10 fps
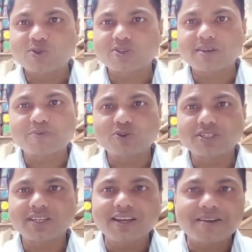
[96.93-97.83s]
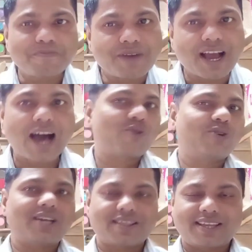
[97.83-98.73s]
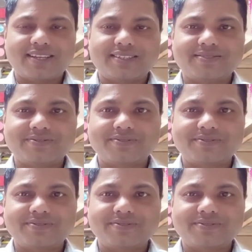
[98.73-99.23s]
तो सब कुछ बेकार हो जाता है